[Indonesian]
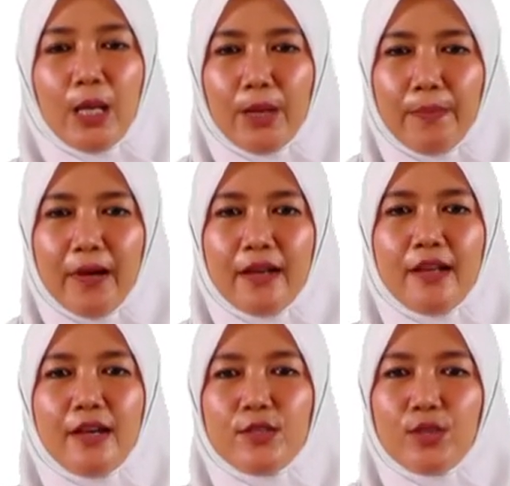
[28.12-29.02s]

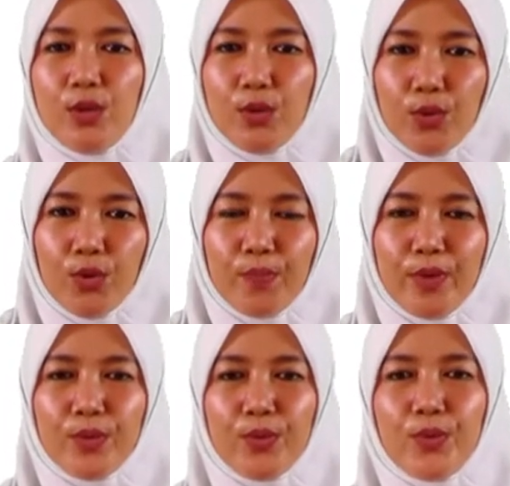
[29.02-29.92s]
kepada seluruh
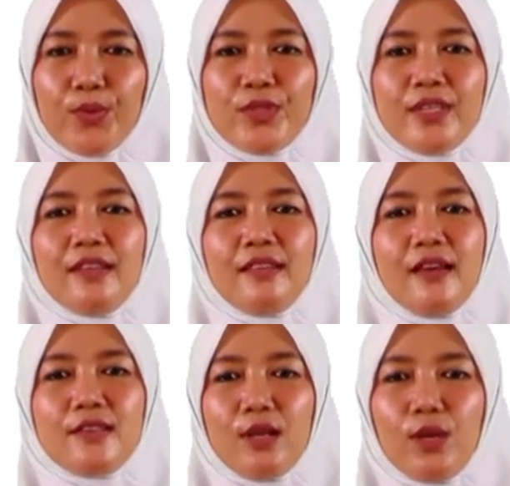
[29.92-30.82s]
pengurus
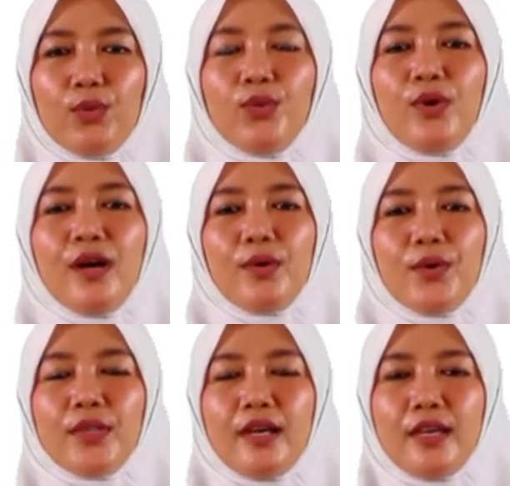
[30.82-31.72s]
serta seluruh
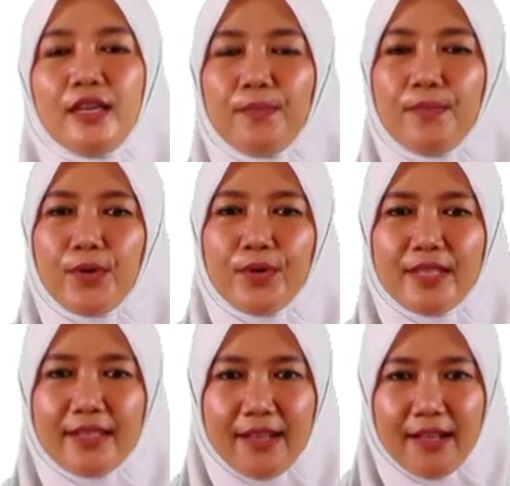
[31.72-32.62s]
anggota
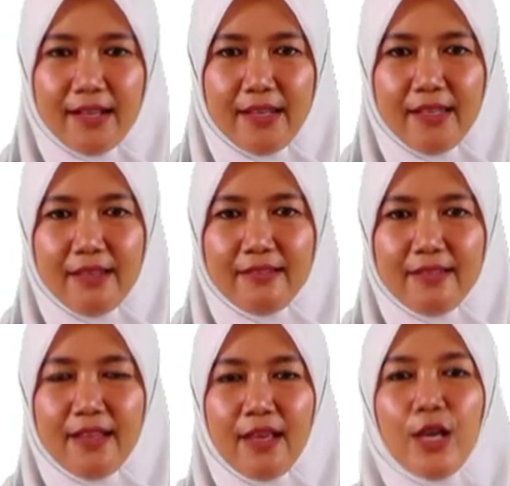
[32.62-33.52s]
Himpaudi setengah angin.
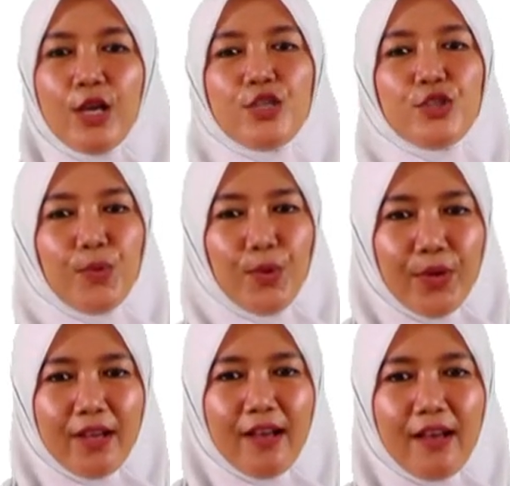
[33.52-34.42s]

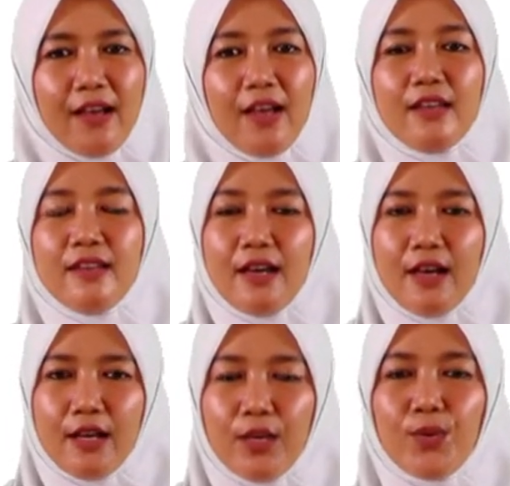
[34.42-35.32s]
Semoga di
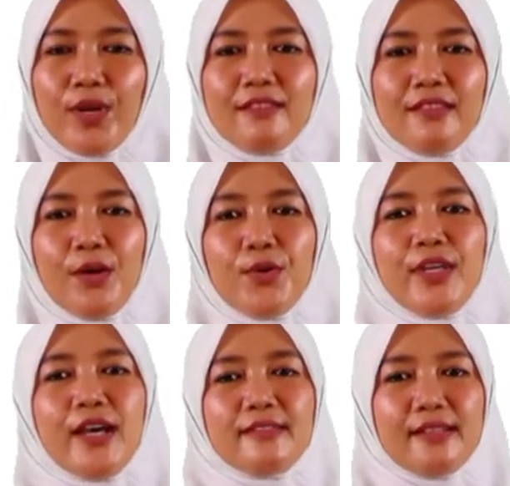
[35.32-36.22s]
hari ulang tahun
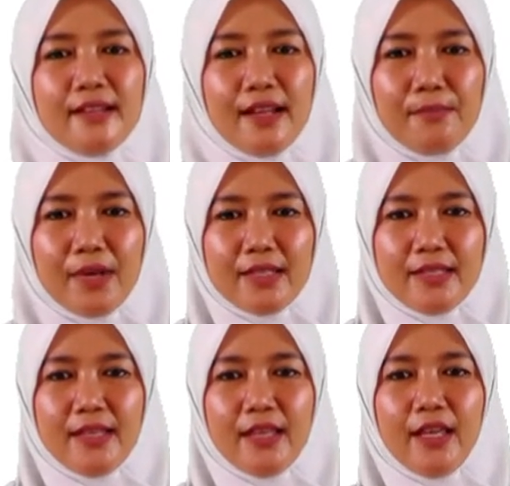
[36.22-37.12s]
yang ke-16
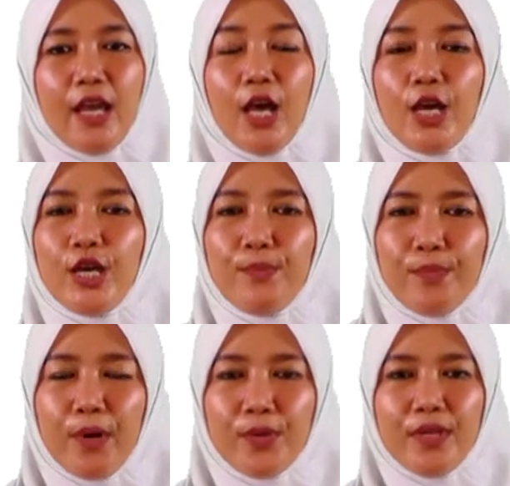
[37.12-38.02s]
ini semakin
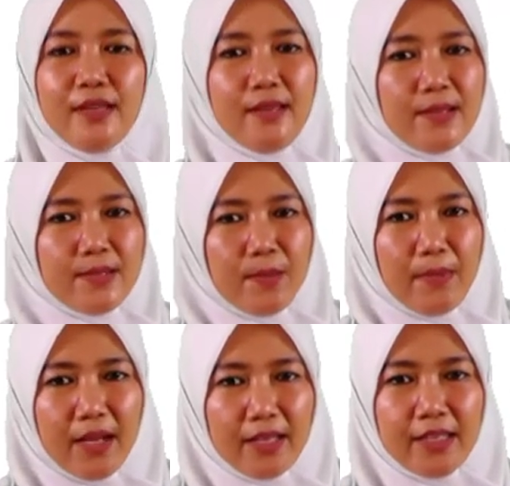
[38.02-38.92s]
Paudi
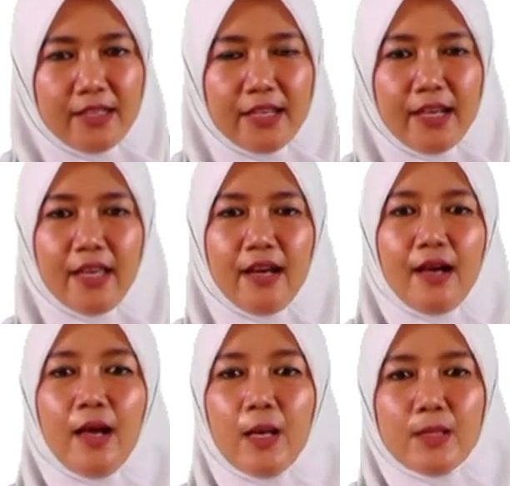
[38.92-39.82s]
semakin
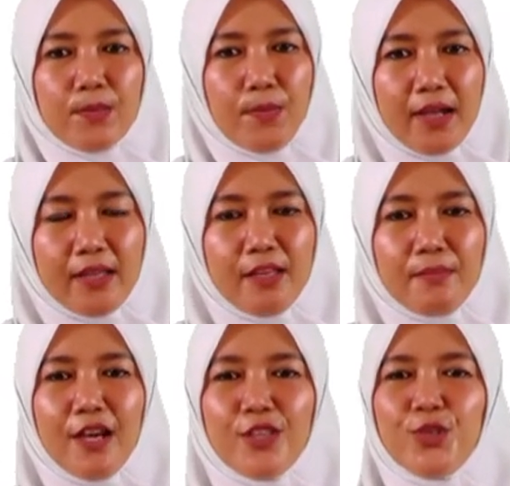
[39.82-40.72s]
jaya,
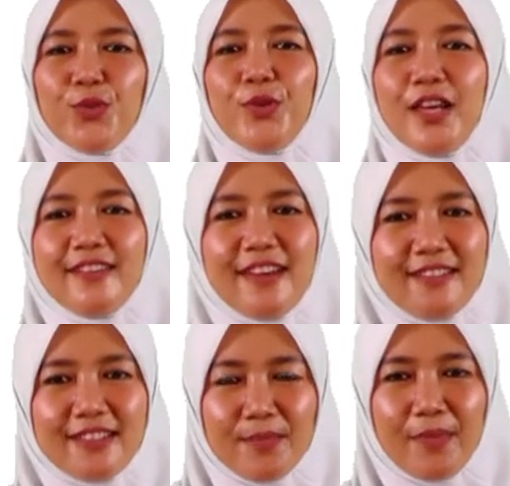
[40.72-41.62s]
semakin maju,
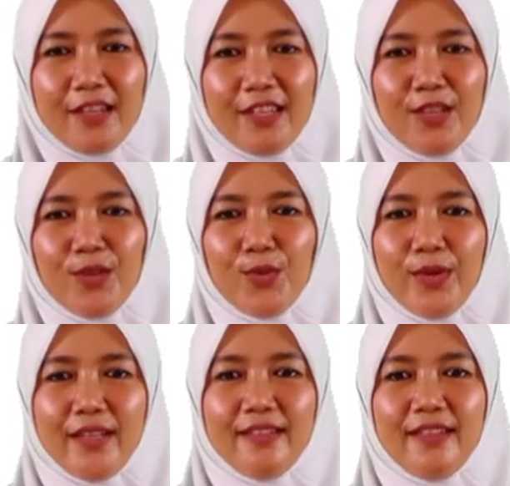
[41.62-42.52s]
dan semakin
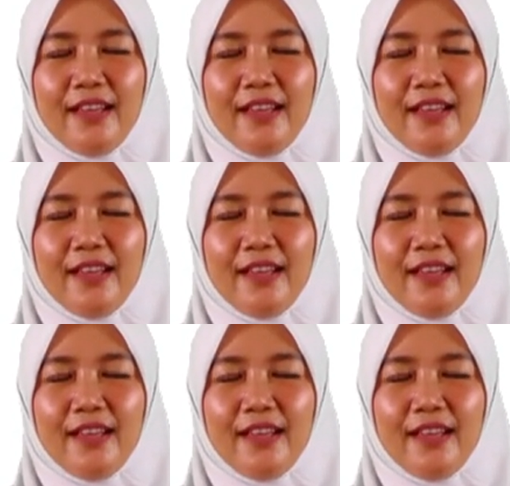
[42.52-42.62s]
kuat.